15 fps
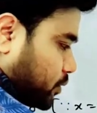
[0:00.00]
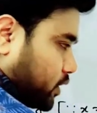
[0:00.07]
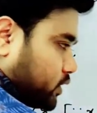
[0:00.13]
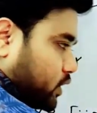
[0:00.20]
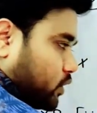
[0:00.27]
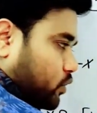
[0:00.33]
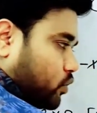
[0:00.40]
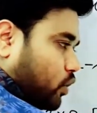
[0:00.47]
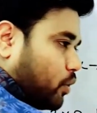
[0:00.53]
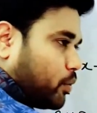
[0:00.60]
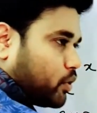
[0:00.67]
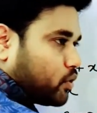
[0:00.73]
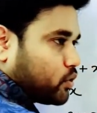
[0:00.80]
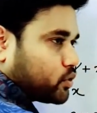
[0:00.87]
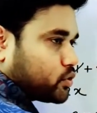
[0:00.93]
মানে তোমরা জানো
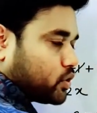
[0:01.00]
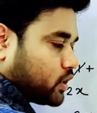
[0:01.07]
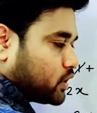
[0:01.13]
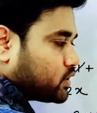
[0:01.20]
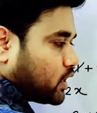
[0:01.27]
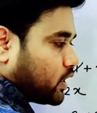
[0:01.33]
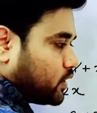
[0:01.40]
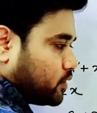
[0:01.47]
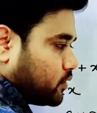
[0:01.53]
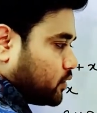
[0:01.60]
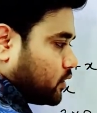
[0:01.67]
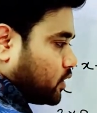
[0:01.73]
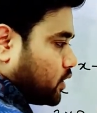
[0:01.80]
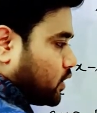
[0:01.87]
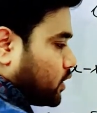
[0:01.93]
কমন অংশটা যায়
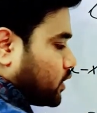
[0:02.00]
